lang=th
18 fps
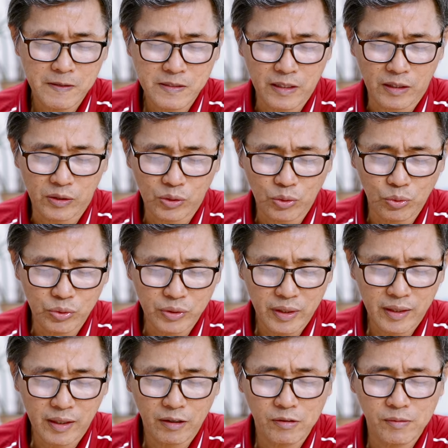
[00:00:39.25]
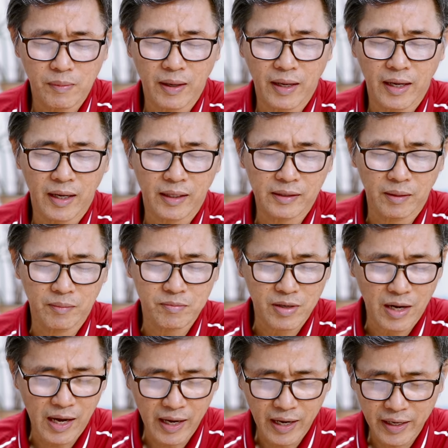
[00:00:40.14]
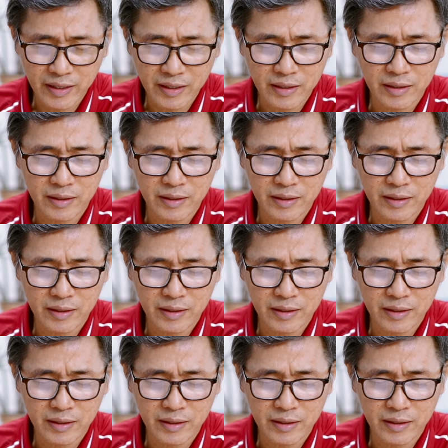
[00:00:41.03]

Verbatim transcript: ศัตรูที่เข้ามาทำร้าย